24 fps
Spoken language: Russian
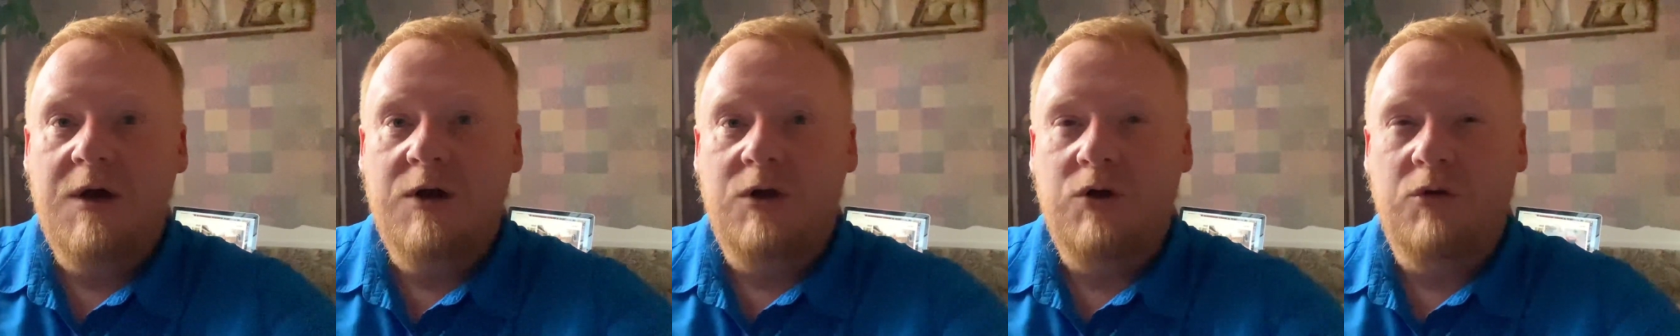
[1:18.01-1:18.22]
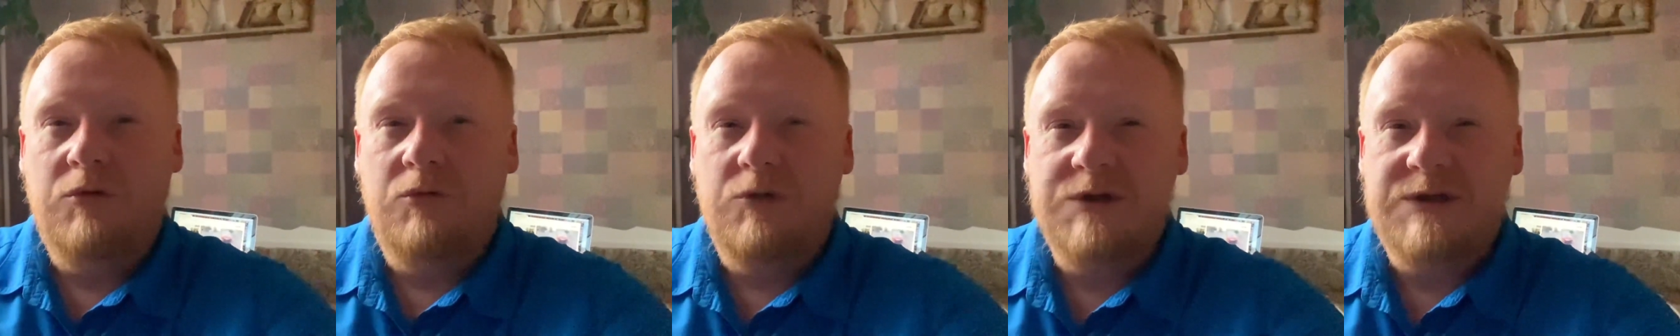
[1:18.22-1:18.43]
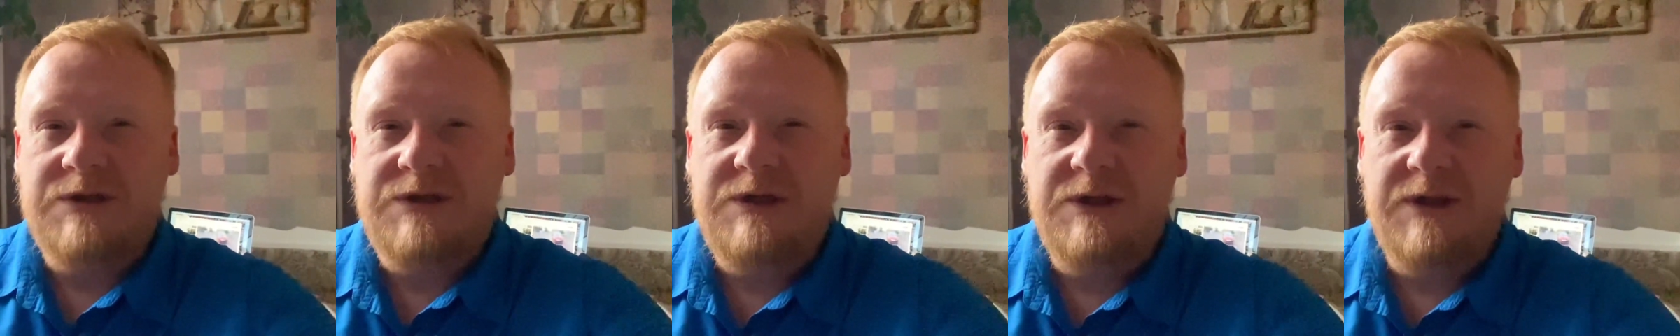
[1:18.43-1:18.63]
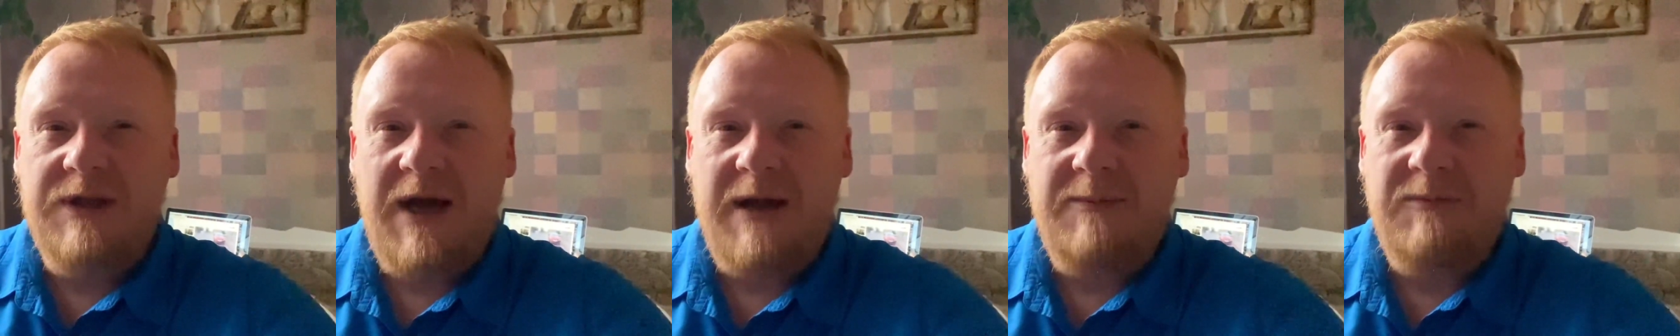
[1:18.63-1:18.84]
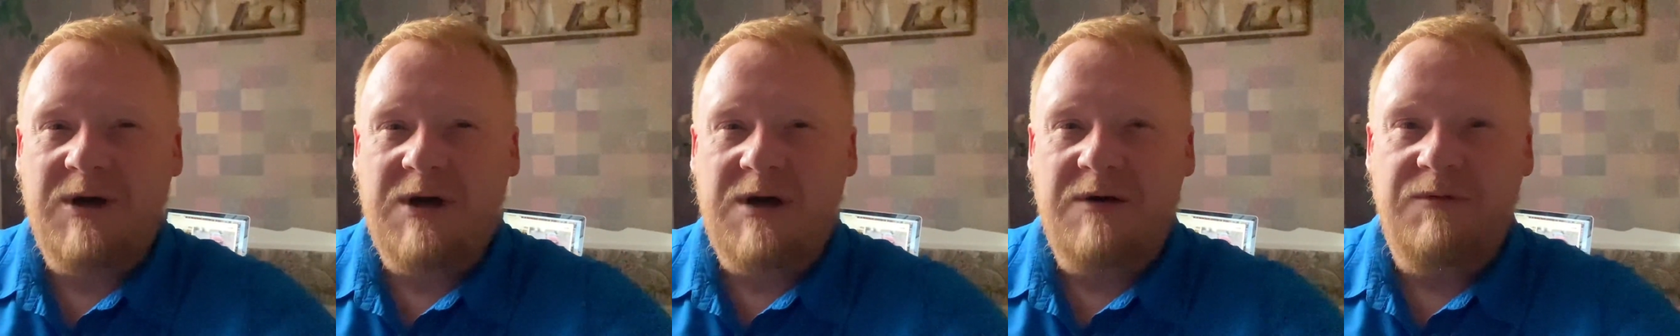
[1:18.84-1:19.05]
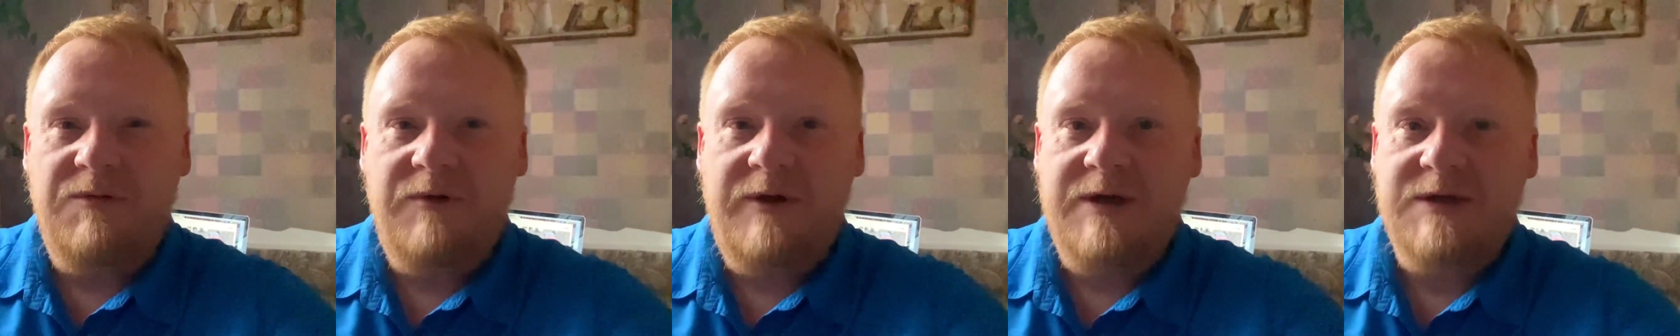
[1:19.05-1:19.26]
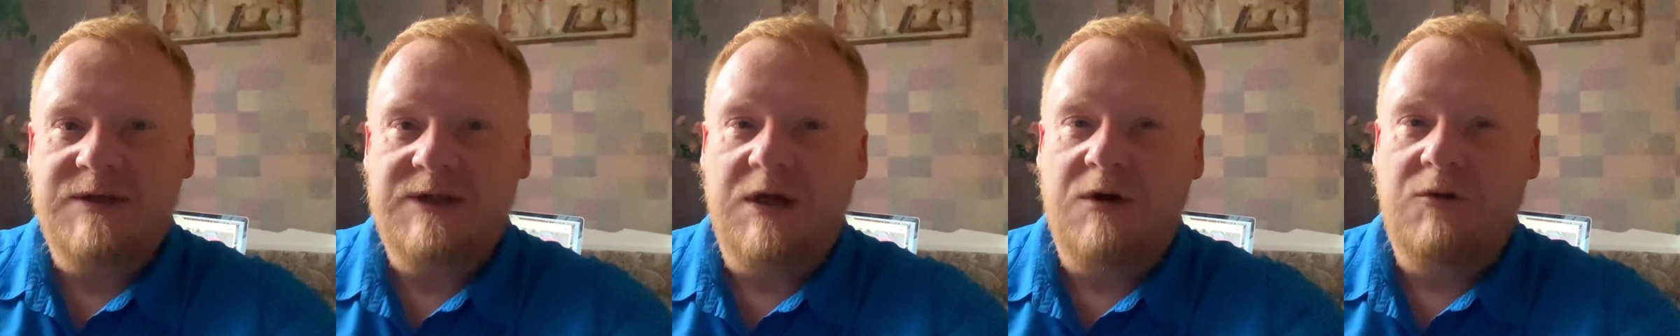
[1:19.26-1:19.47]
Но вот с динамиков
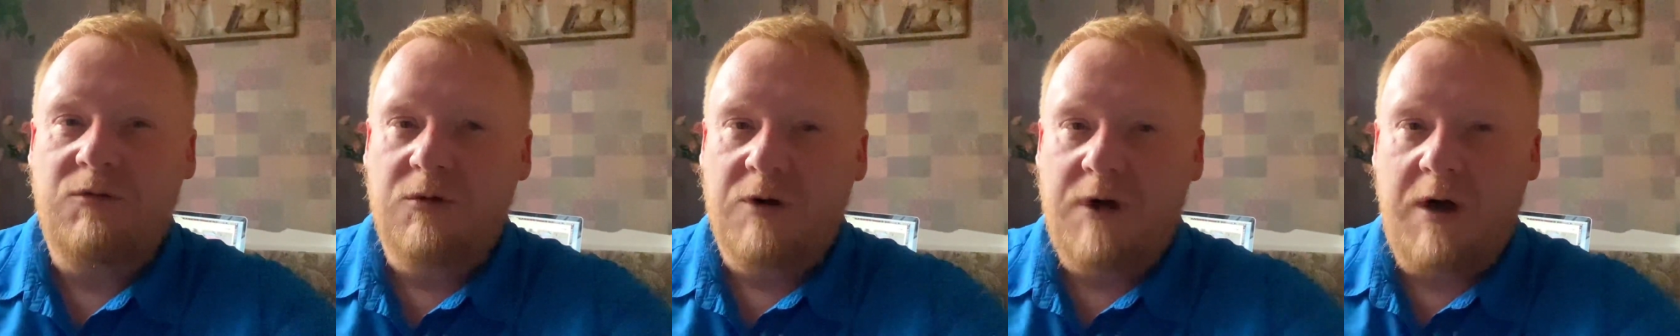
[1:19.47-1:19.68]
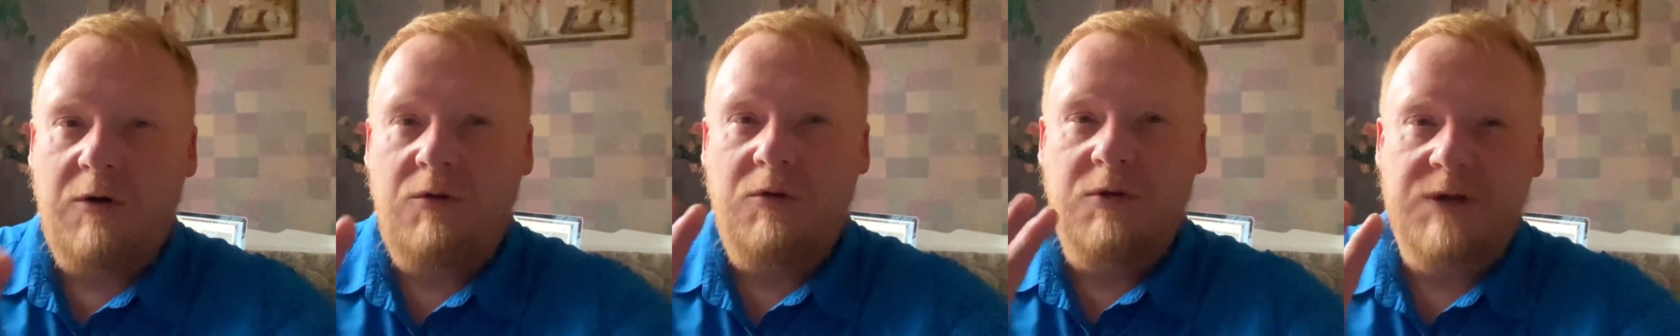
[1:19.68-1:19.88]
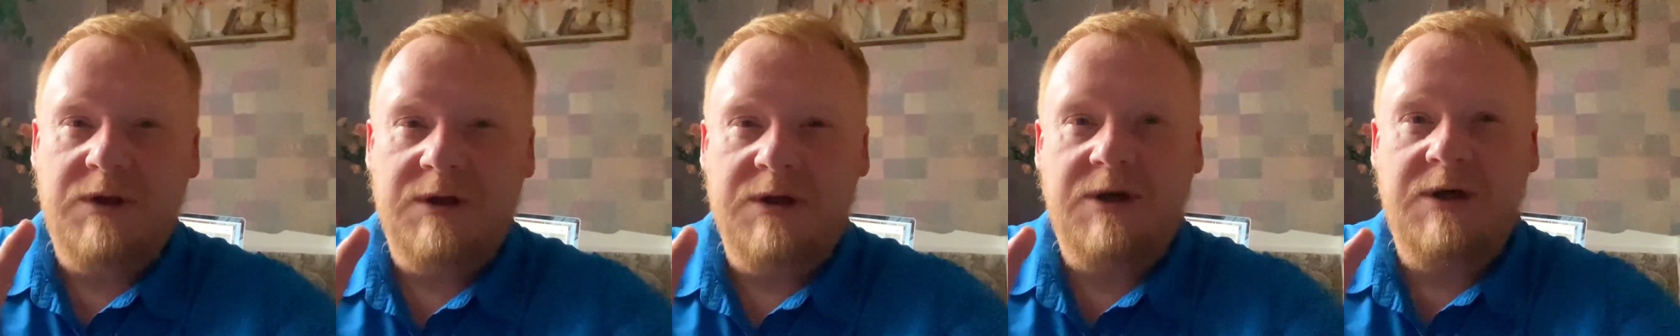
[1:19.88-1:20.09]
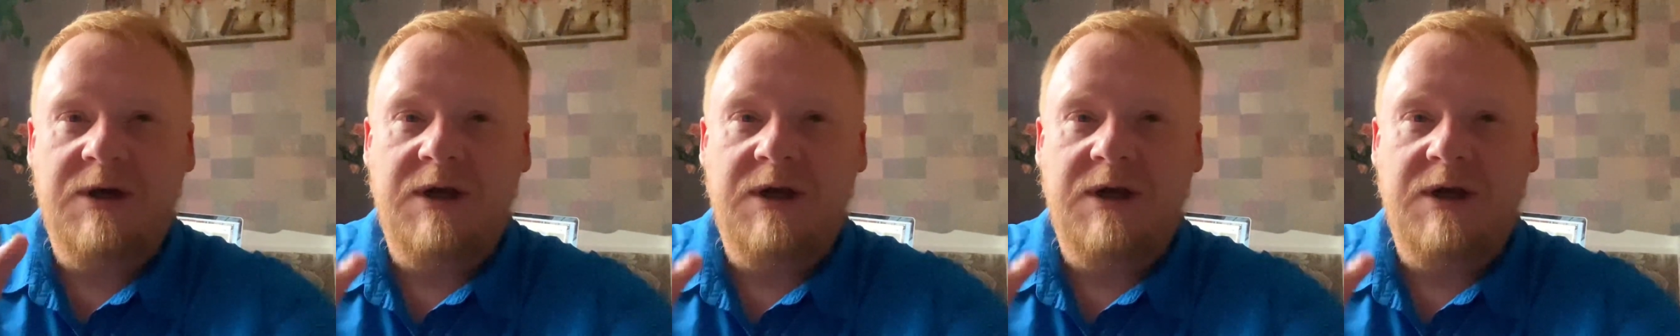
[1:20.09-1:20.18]
есть такой какой-то